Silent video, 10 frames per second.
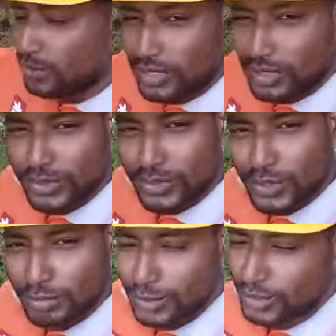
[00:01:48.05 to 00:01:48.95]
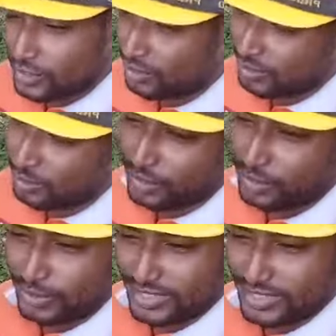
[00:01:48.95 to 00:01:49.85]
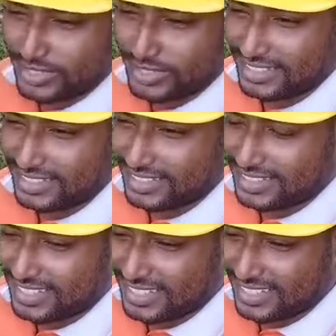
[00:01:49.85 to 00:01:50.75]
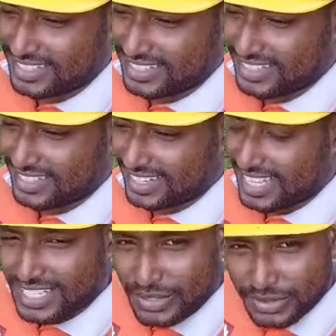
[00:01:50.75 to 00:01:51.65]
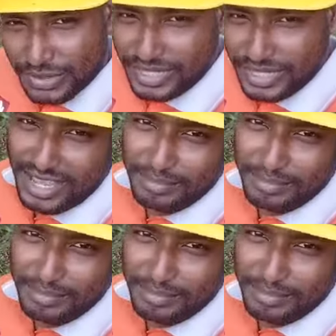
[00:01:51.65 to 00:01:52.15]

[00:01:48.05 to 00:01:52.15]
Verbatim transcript: কোথাও যদি শব্দ হচ্ছে তো আমার ভয় করছে যে না জানি ওটা মানে সাপ